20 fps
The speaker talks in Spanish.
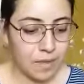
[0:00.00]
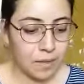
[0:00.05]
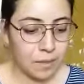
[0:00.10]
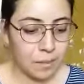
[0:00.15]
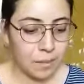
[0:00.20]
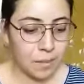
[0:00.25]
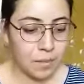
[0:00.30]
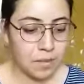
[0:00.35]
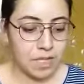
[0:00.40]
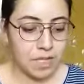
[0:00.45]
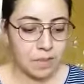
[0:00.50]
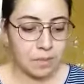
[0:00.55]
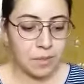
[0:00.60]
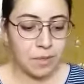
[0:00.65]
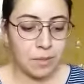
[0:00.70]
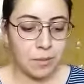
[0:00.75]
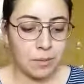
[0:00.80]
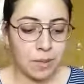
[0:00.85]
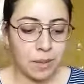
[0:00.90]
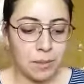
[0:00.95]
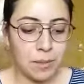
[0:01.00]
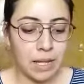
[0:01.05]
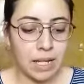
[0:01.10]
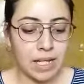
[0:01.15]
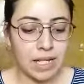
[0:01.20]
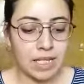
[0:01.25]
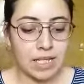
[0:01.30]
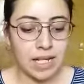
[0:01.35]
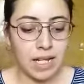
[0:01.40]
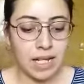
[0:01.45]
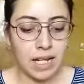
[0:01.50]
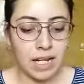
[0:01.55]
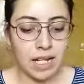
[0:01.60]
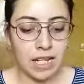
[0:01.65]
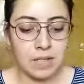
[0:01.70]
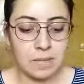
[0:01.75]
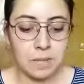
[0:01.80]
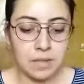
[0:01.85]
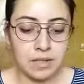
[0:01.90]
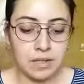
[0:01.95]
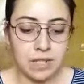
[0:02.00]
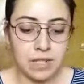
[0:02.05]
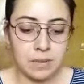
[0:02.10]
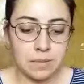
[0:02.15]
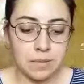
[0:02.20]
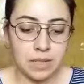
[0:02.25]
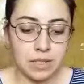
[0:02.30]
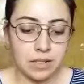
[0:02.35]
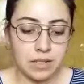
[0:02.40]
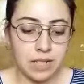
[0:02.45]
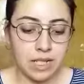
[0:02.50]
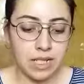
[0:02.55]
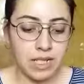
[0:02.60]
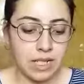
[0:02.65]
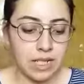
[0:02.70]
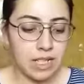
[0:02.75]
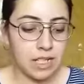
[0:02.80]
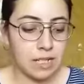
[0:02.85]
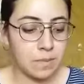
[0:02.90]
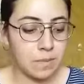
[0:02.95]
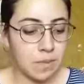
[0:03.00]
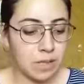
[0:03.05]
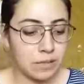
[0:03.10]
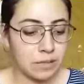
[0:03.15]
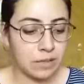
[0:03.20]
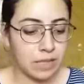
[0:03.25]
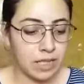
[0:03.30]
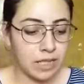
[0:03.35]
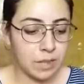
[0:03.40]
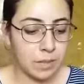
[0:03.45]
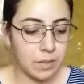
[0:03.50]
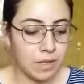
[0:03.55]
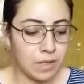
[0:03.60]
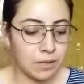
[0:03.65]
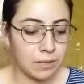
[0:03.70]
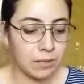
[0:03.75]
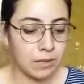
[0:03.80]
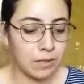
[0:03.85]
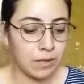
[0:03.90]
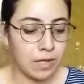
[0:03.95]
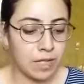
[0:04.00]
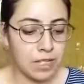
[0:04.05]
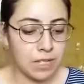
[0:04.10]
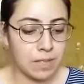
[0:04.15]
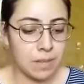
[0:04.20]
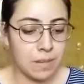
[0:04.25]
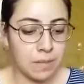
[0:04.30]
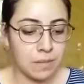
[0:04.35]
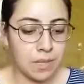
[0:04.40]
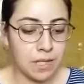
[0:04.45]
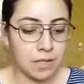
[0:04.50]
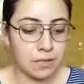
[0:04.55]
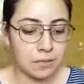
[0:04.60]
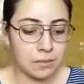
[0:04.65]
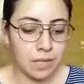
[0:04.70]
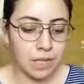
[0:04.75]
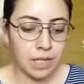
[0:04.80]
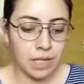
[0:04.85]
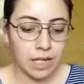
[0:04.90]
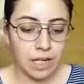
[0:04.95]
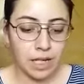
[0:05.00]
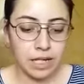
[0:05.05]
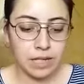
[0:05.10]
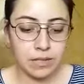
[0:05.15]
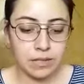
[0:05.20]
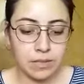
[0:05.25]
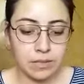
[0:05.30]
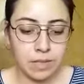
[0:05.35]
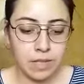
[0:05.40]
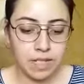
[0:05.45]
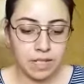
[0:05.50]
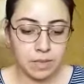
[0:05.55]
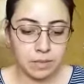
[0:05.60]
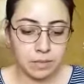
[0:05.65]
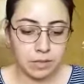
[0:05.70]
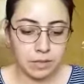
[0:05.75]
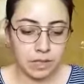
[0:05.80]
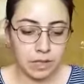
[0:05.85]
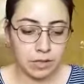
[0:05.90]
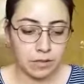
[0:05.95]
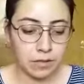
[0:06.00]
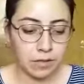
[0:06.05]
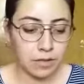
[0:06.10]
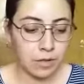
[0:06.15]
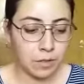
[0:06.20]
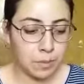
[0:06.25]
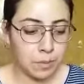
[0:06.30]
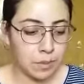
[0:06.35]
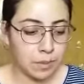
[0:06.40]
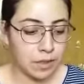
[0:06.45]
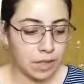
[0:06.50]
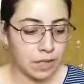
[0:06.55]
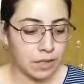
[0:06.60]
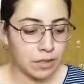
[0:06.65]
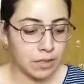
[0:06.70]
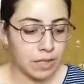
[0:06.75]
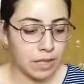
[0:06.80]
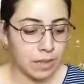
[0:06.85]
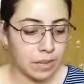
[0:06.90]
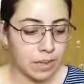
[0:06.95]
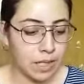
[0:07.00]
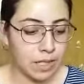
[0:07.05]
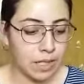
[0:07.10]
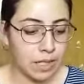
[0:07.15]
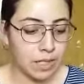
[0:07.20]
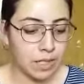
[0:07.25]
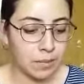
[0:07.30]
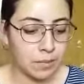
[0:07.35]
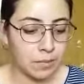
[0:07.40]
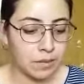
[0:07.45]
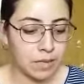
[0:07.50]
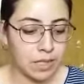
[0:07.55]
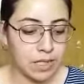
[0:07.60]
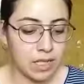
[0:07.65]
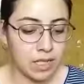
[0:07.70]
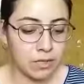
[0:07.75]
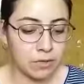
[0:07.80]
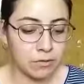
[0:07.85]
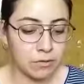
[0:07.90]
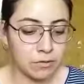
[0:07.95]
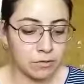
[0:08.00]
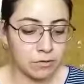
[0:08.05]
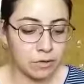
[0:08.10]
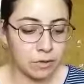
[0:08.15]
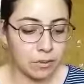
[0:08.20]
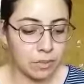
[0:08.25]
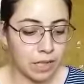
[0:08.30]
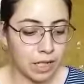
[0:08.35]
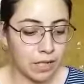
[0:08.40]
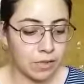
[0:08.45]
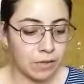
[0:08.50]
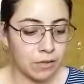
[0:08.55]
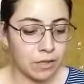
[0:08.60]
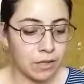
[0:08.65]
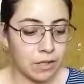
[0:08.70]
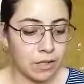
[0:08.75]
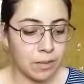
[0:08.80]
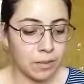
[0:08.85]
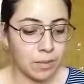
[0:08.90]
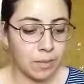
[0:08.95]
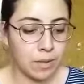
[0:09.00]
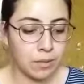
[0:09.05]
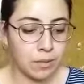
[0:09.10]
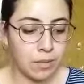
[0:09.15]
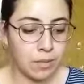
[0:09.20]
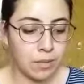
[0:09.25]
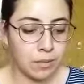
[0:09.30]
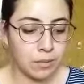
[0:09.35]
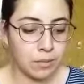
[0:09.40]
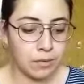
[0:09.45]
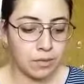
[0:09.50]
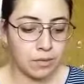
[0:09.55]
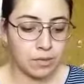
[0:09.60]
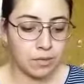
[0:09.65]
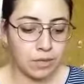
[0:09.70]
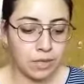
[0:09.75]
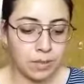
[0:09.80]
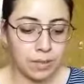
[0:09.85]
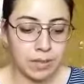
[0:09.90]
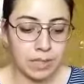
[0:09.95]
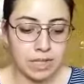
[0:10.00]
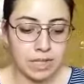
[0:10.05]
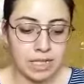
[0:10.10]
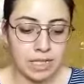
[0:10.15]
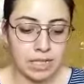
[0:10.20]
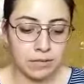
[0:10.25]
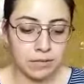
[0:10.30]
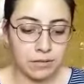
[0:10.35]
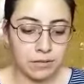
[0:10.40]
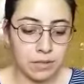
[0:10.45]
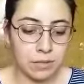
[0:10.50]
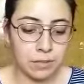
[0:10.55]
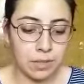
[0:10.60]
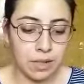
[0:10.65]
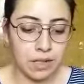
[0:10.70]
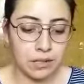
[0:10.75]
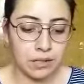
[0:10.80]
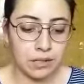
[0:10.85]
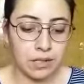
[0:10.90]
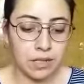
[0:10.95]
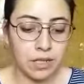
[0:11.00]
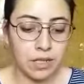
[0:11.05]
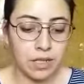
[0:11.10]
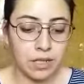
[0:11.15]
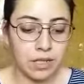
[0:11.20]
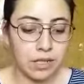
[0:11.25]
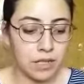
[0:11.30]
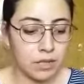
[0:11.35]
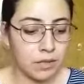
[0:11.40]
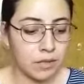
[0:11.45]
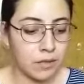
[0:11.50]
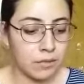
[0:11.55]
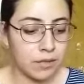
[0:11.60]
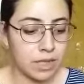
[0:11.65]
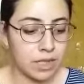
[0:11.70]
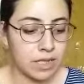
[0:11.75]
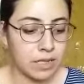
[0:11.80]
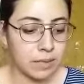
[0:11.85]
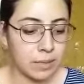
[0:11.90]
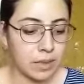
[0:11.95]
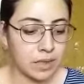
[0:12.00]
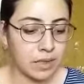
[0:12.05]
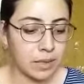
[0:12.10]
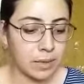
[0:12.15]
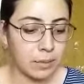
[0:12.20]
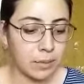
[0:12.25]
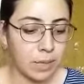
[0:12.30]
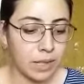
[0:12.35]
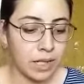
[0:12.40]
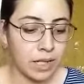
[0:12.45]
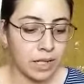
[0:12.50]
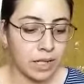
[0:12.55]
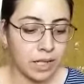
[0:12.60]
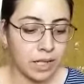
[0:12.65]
Mostré mi obra maestra a las personas mayores y les pregunté si mi dibujo les daba miedo. Ellos me respondieron, ¿por qué nos habría de atemorizar un sombrero? Pero mi dibujo no representaba un sombrero, sino una serpiente boa